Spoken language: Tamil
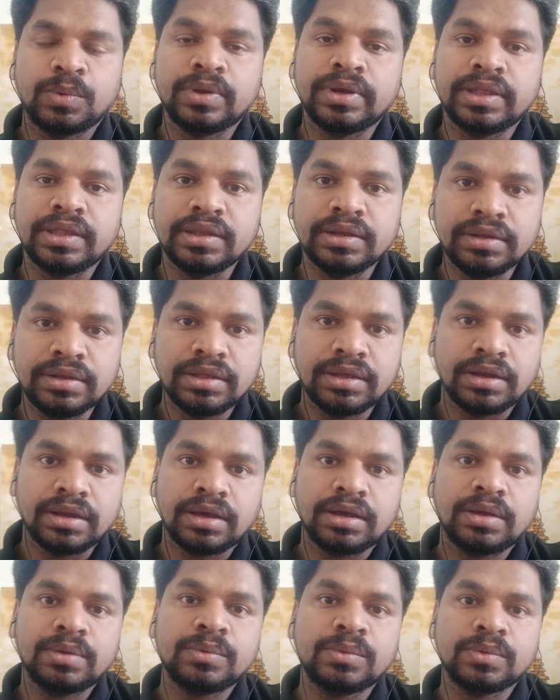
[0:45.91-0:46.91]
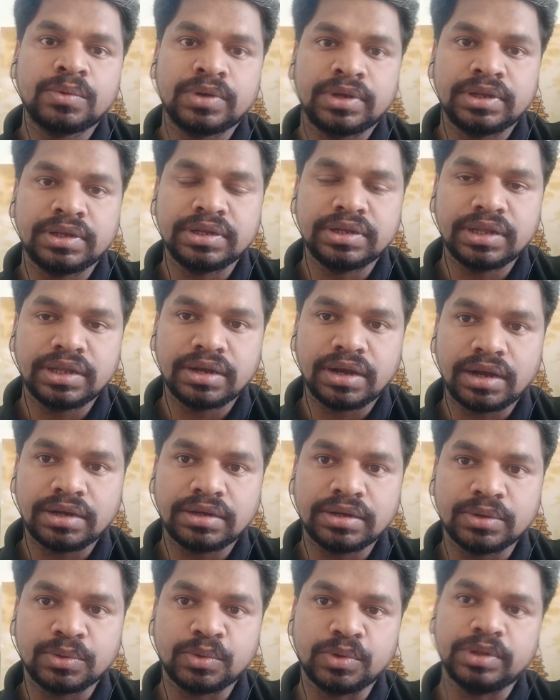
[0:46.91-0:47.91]
ஒரு இந்தியனா ஒரு இந்திய
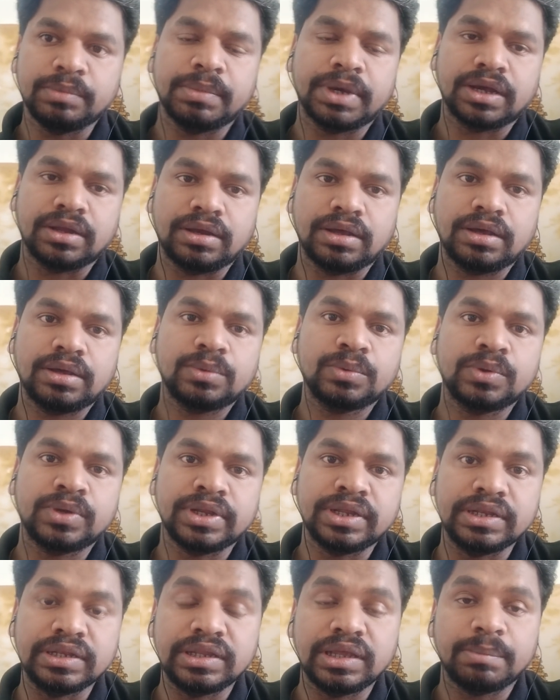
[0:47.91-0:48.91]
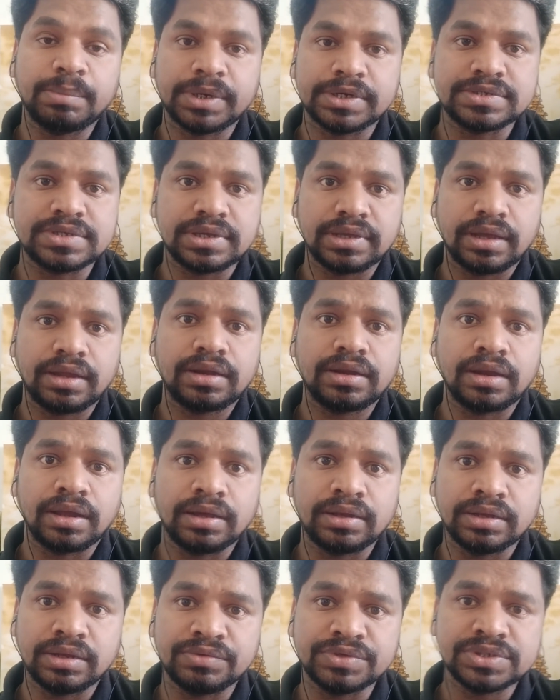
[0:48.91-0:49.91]
நாட்டின் குடிமகனாக ஒரு இந்திய பிரஜையாக
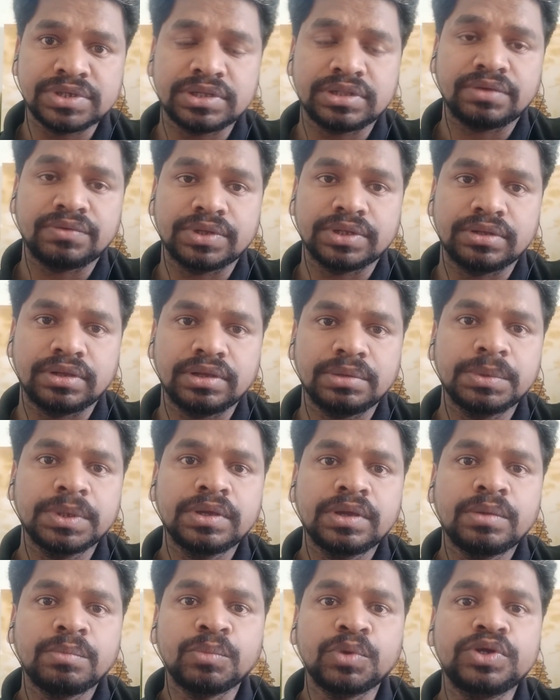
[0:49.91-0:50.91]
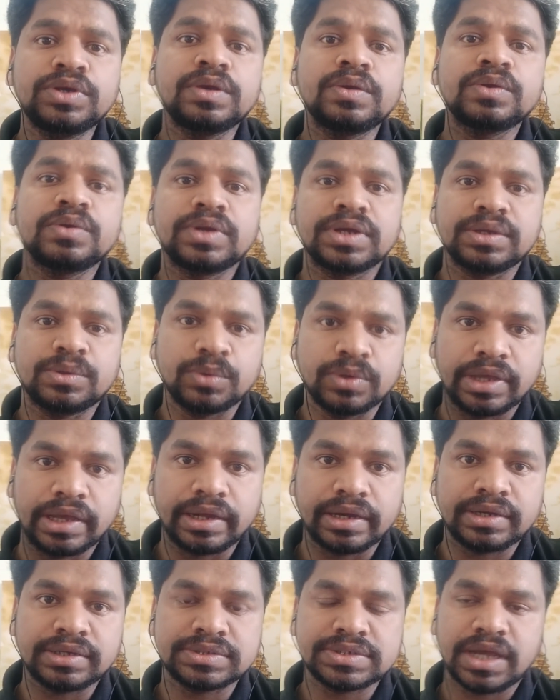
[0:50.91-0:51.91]
நான் இந்த விஷயத்தை வந்து முற்றிலும் நான்
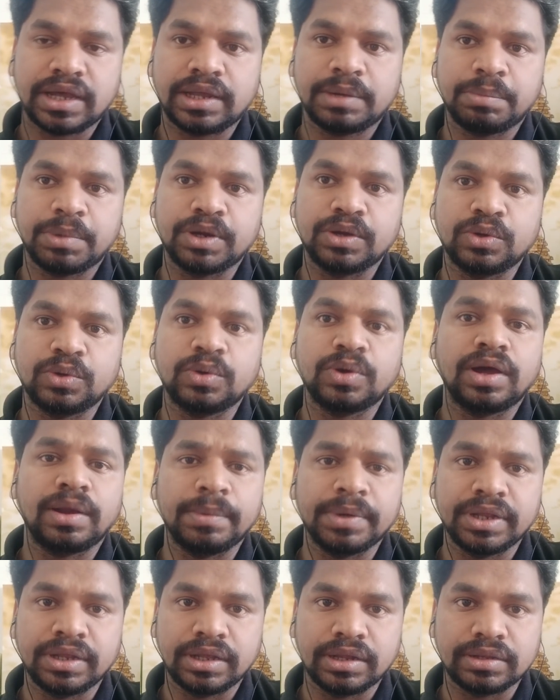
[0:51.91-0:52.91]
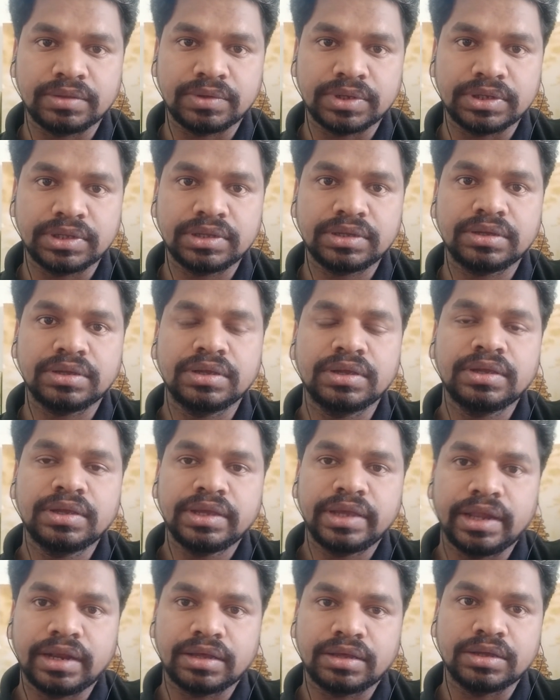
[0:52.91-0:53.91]
கிட்டே ஷேர் பண்ணும் அப்படிங்கிறது வந்து
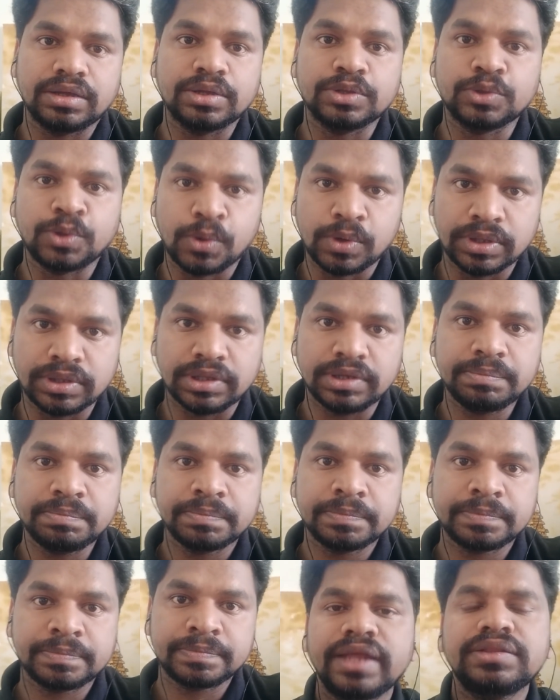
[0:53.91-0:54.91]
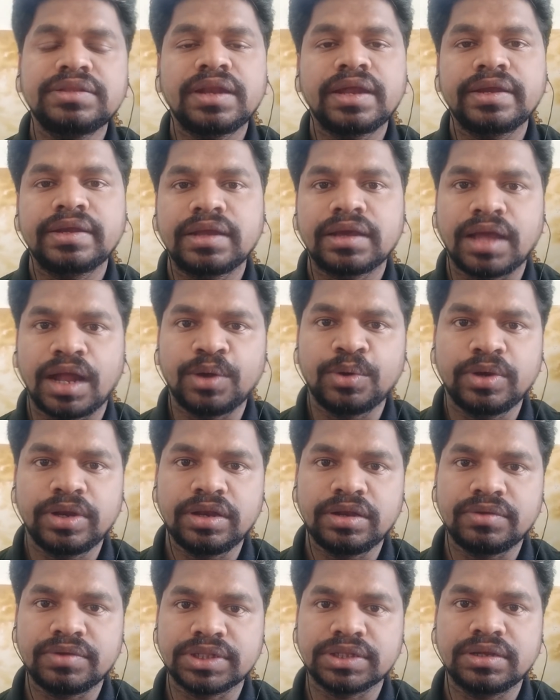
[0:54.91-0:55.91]
எனக்கு தோணுது நேற்று நாயிட்ட
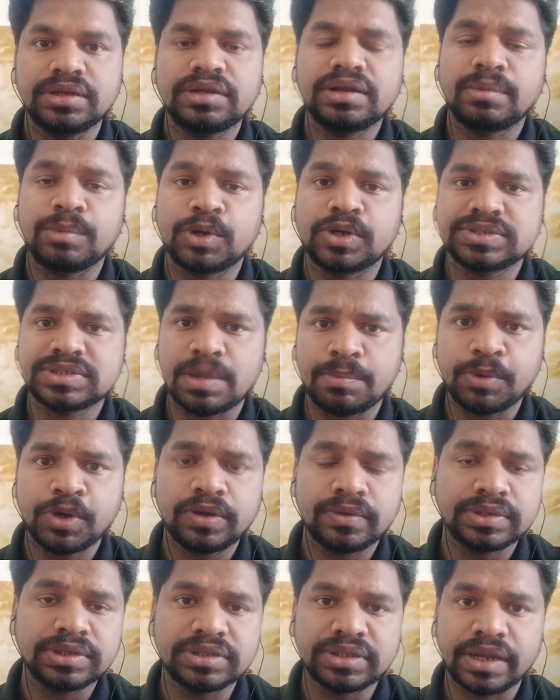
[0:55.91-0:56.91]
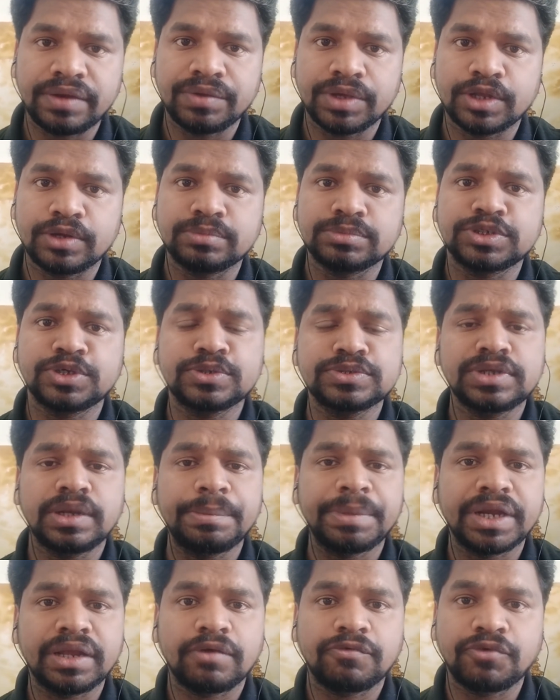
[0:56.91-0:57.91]
காணொலியில் வந்து நம்மளோட சப்போர்ட் வந்து தெரிவிக்கணும்
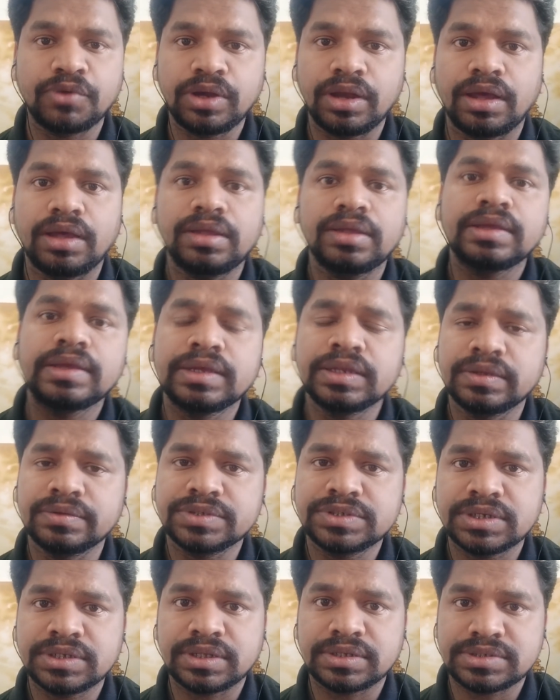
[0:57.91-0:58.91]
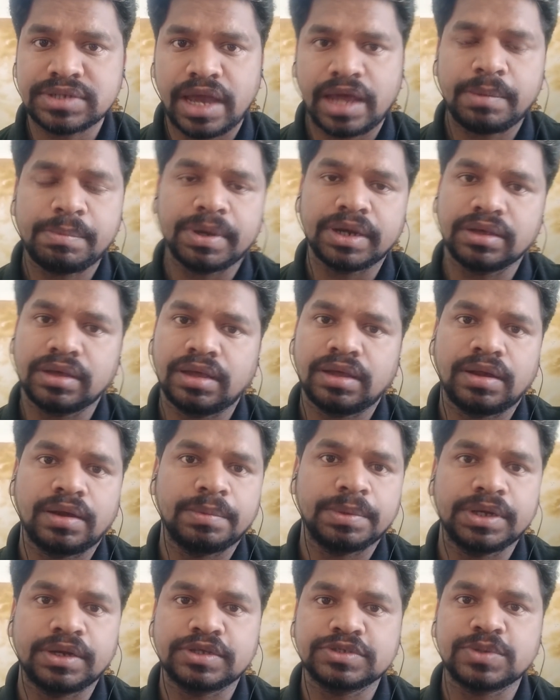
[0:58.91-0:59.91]
சோஷியல் மீடியா ஃபுல்லாக இந்த விஷயத்தை ஷேர் பண்ணுங்கள்
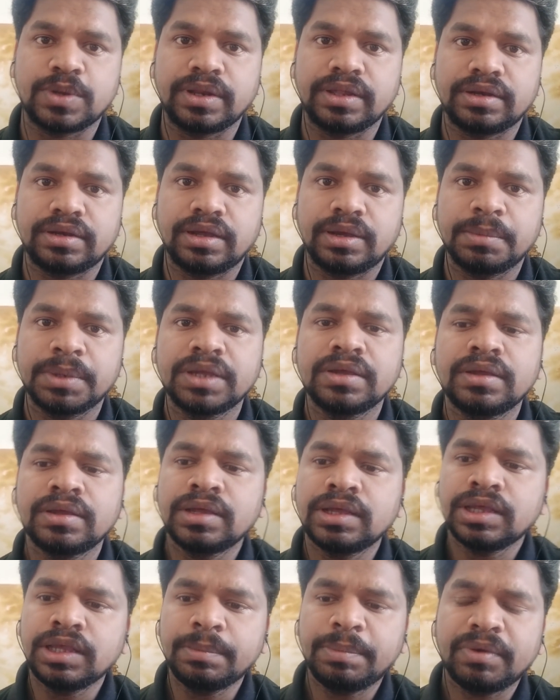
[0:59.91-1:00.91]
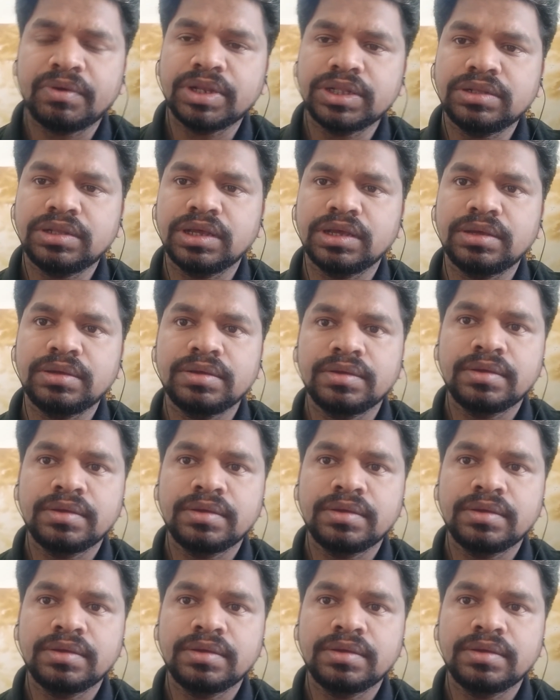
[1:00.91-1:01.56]
அப்படின்னு நான் சொல்லியிருந்தேன் இப்போ வந்து